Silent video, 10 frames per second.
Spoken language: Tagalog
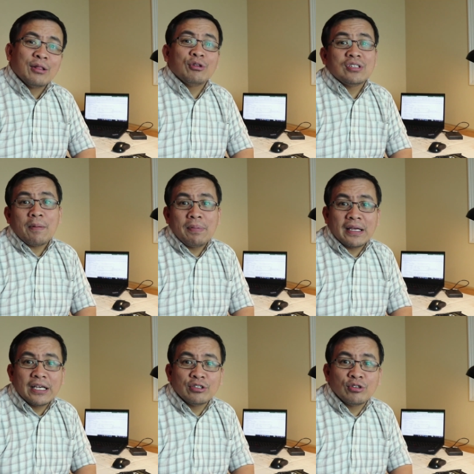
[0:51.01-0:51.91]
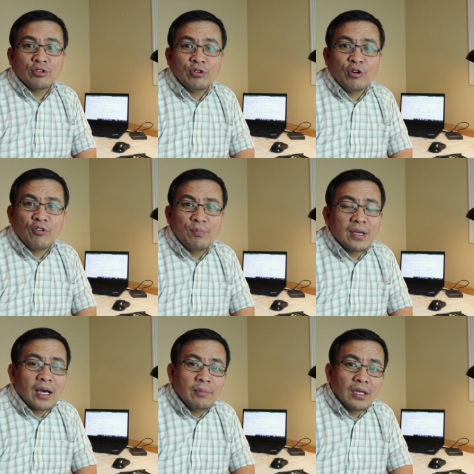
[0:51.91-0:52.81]
no sa application ko of
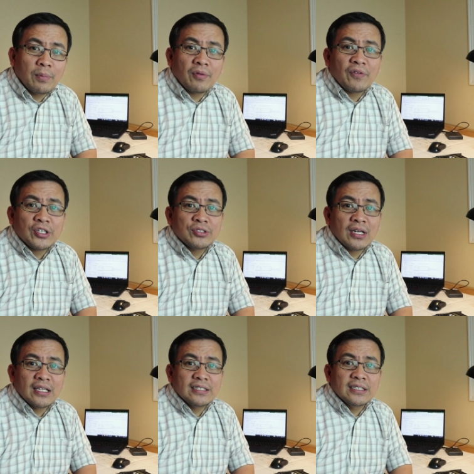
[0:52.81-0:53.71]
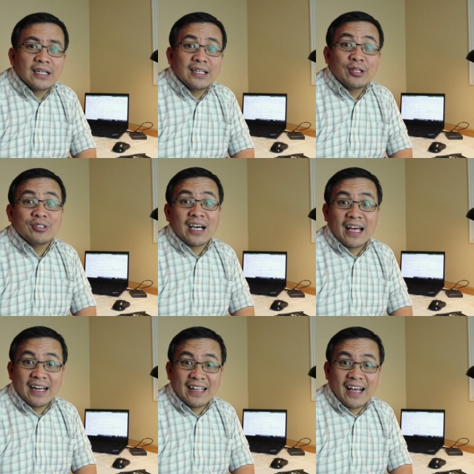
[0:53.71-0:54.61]
becoming a professional engineer dito sa
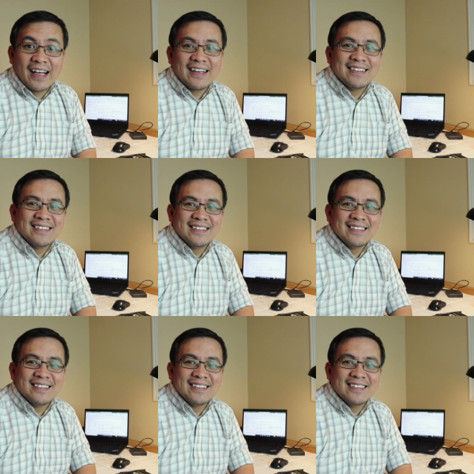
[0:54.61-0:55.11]
Canada.